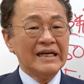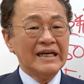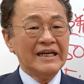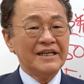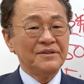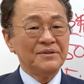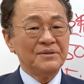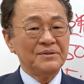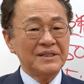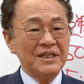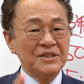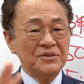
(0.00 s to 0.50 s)
あ
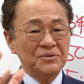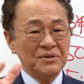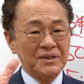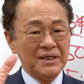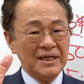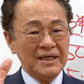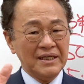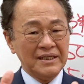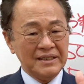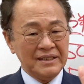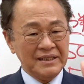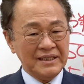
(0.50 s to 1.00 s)
の、なんと
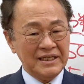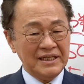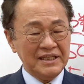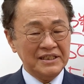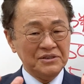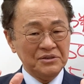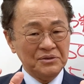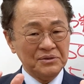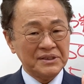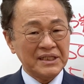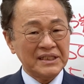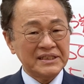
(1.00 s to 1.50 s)
か
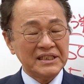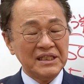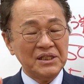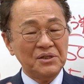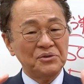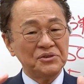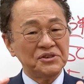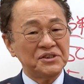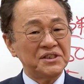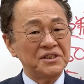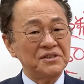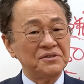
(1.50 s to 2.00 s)
体を立て
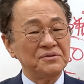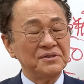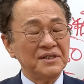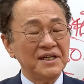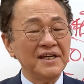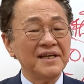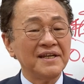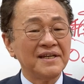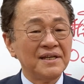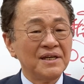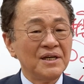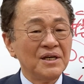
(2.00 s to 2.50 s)
直していく
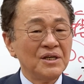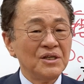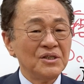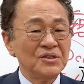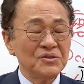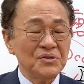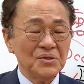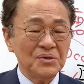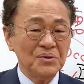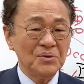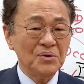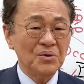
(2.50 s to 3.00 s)
ね、
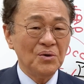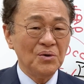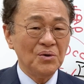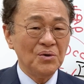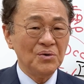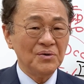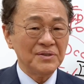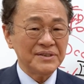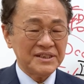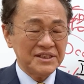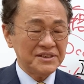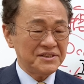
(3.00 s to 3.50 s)
そういう方
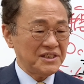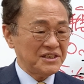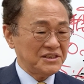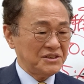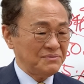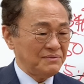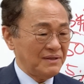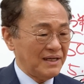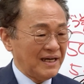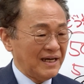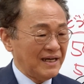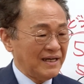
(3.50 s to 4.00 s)
法、私た
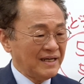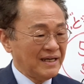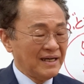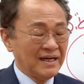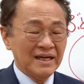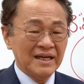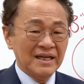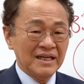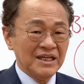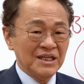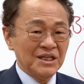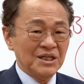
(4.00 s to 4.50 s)
ちは、
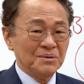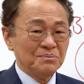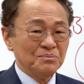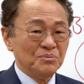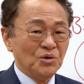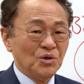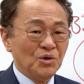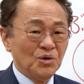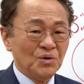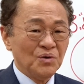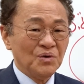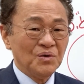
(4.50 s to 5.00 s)

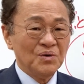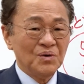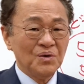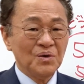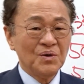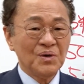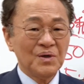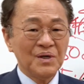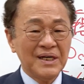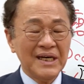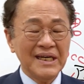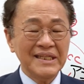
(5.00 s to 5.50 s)
も
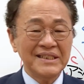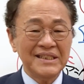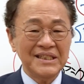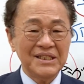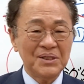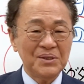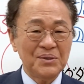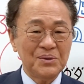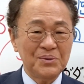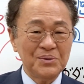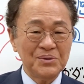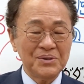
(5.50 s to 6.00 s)
う、がんに
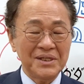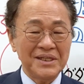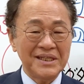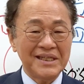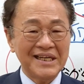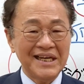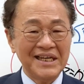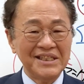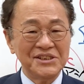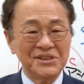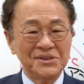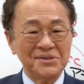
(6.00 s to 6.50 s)
ことに
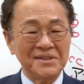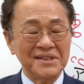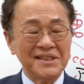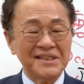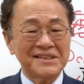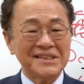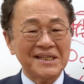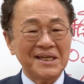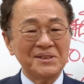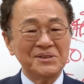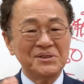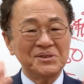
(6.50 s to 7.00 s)
関してはね、
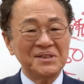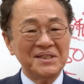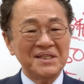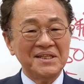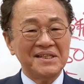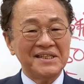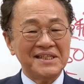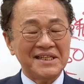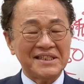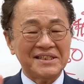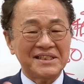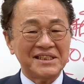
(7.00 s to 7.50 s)
さんじゅうねん
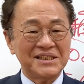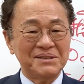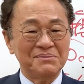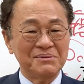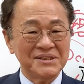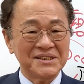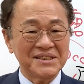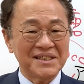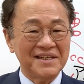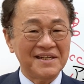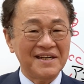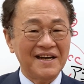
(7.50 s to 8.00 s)
ぐらいやってき
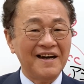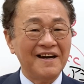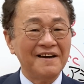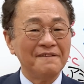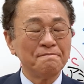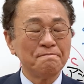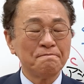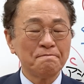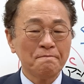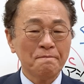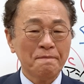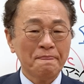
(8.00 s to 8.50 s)
ましたから、
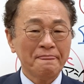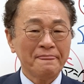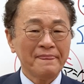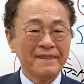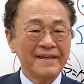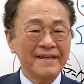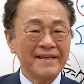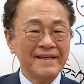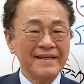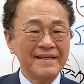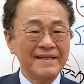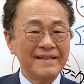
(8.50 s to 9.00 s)

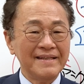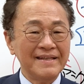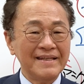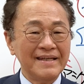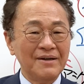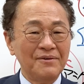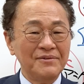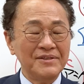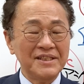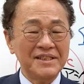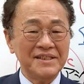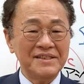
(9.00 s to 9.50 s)

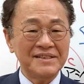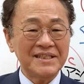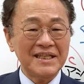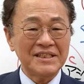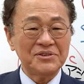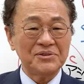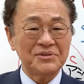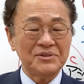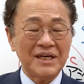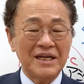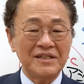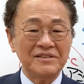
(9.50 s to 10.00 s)
えー、お役に立
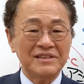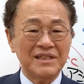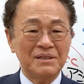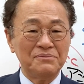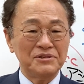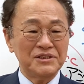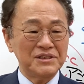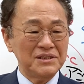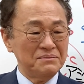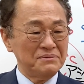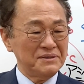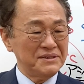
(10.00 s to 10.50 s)
つことあるか
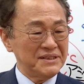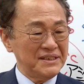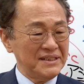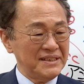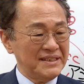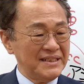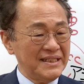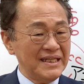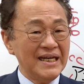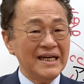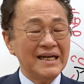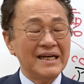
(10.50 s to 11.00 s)
もしれません
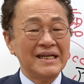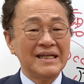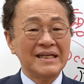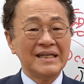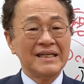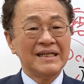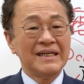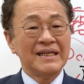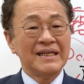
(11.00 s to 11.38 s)
から、